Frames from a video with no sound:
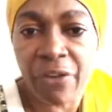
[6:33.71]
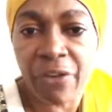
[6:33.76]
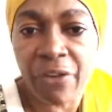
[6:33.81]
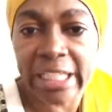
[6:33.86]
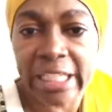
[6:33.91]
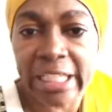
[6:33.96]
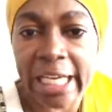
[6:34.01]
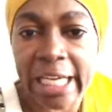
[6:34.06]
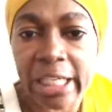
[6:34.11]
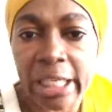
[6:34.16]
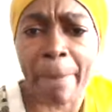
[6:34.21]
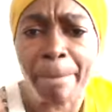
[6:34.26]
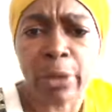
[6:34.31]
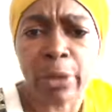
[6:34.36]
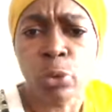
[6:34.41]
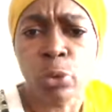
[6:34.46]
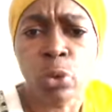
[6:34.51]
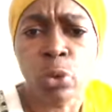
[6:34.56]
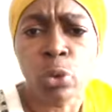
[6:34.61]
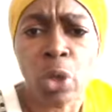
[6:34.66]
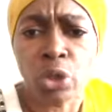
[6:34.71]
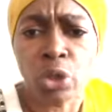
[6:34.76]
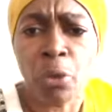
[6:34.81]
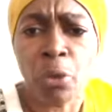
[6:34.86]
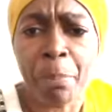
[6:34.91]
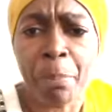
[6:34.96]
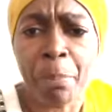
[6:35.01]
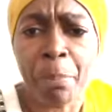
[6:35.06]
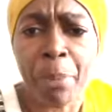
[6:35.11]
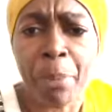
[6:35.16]
Tu n'as pas le droit de prendre
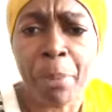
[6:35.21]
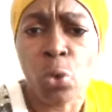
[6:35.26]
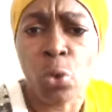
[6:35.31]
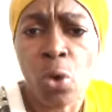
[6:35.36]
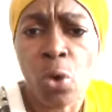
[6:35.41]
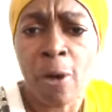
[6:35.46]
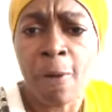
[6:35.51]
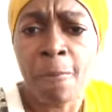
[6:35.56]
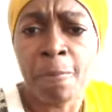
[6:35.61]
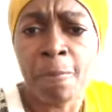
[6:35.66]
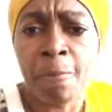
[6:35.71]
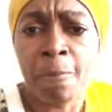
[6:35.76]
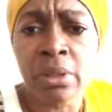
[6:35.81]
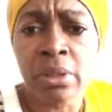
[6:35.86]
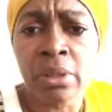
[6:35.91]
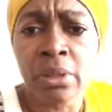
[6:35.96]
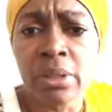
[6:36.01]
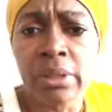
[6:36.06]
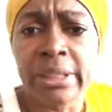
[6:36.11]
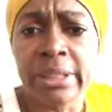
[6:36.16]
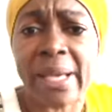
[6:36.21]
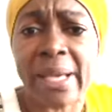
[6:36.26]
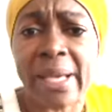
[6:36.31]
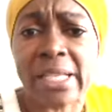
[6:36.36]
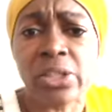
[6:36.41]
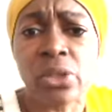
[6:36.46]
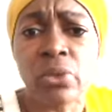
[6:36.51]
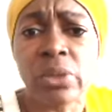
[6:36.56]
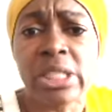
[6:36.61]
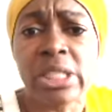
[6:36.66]
une photo des
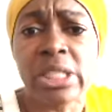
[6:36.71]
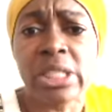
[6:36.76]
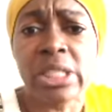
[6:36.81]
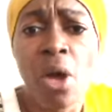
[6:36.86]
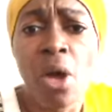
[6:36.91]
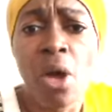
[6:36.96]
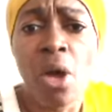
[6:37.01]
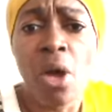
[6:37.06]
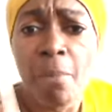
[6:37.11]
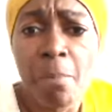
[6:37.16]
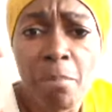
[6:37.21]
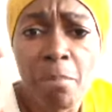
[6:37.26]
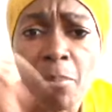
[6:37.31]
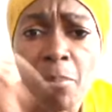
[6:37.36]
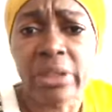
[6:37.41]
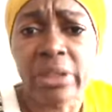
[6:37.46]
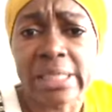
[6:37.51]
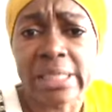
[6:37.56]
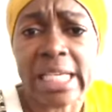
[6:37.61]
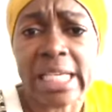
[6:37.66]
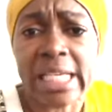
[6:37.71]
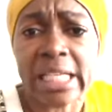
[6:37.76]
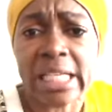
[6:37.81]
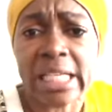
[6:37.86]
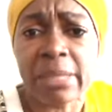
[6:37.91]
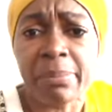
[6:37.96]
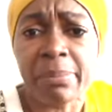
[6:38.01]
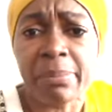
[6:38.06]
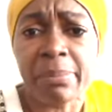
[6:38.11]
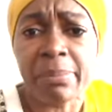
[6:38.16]
personnes qui sont mortes de cette
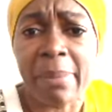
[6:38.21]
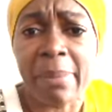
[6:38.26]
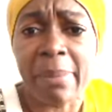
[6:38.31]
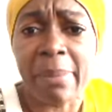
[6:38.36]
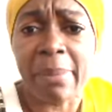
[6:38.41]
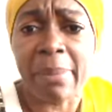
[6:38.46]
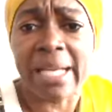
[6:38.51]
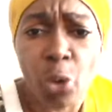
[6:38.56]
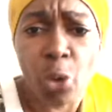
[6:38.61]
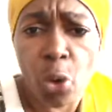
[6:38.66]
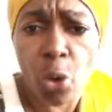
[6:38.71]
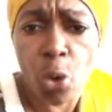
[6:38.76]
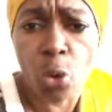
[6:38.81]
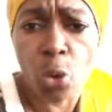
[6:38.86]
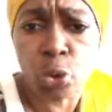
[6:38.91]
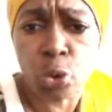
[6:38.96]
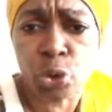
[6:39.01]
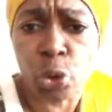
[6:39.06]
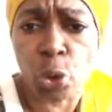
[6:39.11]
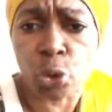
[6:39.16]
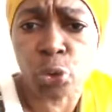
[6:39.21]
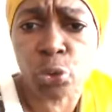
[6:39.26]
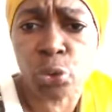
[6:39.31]
manière que nous pleurons aujourd'hui.